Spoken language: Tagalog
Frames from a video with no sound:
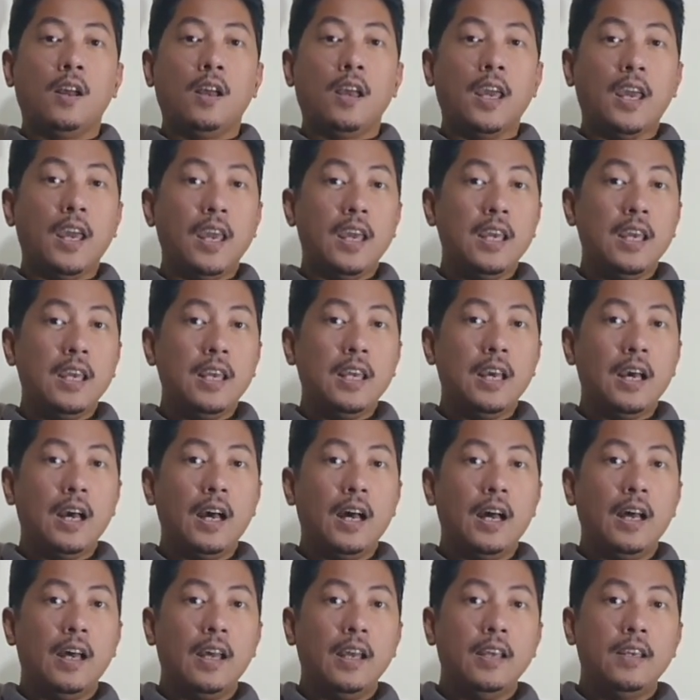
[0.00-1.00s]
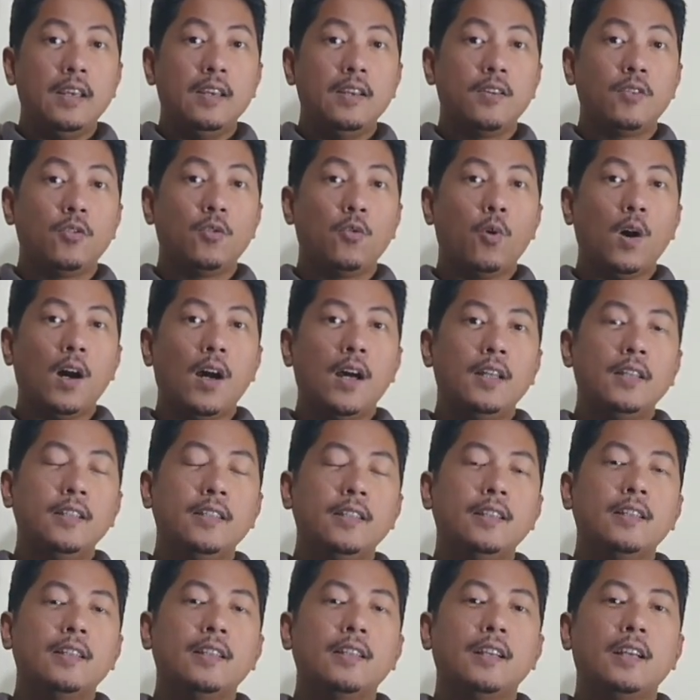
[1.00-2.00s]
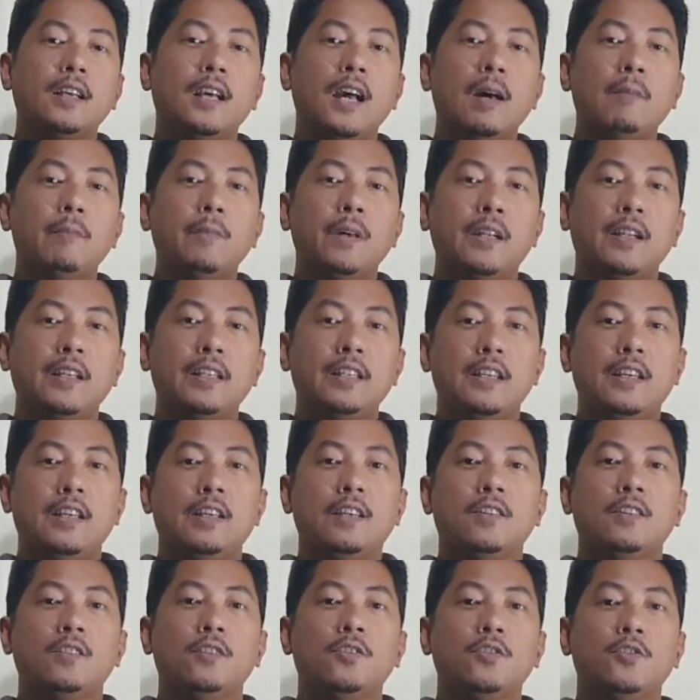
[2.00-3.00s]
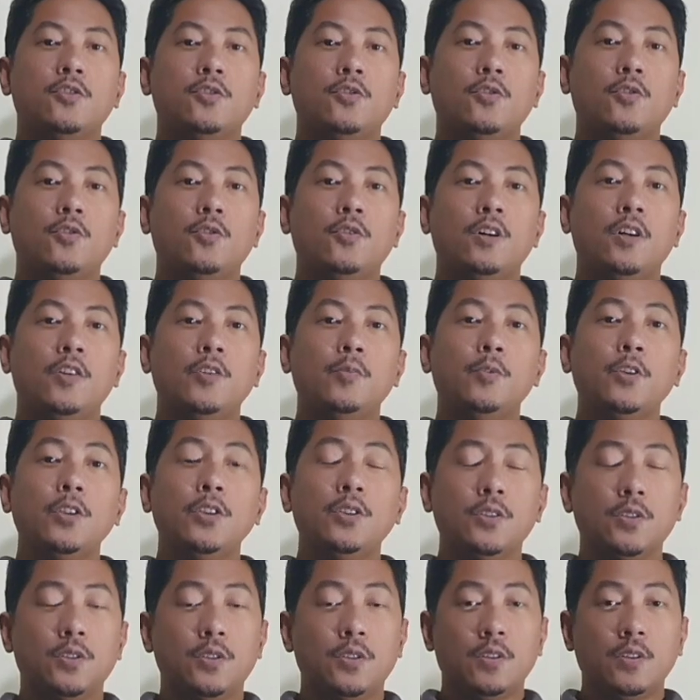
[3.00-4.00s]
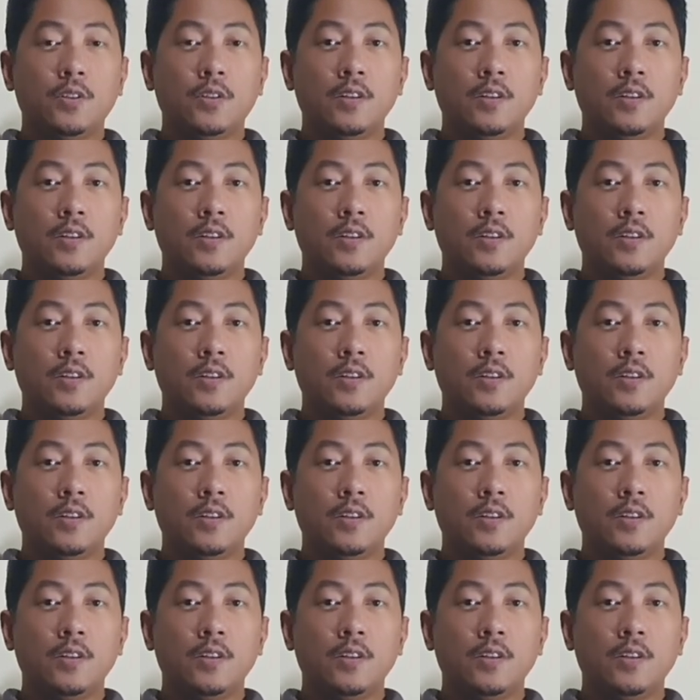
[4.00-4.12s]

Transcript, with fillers: AI quad camera niya. So, ano po ito?